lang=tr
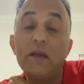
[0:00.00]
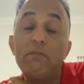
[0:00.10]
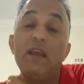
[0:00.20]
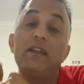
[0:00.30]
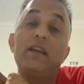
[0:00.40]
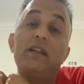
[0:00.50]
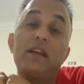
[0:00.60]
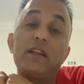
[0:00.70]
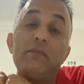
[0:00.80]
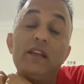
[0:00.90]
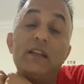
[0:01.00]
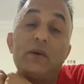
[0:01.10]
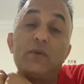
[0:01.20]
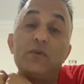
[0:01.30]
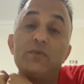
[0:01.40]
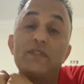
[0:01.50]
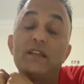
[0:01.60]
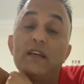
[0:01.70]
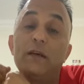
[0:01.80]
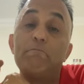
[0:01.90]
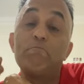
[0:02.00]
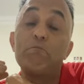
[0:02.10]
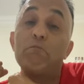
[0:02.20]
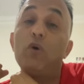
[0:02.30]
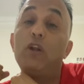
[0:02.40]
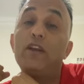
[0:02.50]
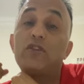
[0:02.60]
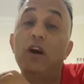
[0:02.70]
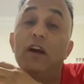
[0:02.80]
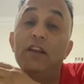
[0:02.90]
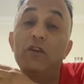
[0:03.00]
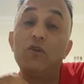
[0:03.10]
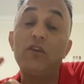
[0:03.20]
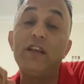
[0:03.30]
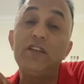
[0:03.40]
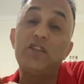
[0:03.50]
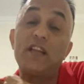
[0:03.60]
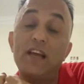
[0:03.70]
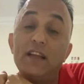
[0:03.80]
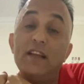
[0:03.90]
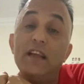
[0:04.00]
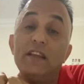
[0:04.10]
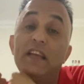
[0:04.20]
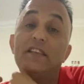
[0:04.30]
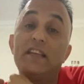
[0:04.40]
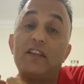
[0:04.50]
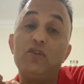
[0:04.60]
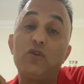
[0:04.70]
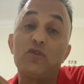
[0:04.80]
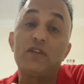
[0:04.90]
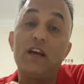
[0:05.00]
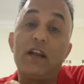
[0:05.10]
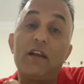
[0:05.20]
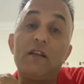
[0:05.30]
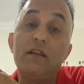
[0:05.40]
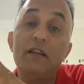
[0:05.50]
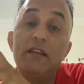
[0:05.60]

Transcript: meydanlarda milli takımımızı böyle cani gönülden içten destekliyoruz yarın.